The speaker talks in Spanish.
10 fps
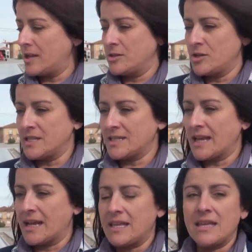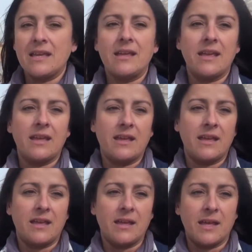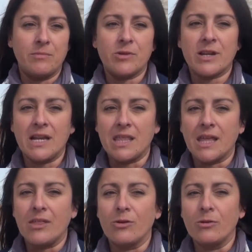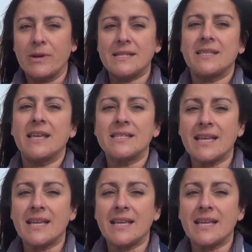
Entonces, esta calle eh, hemos realizado obras de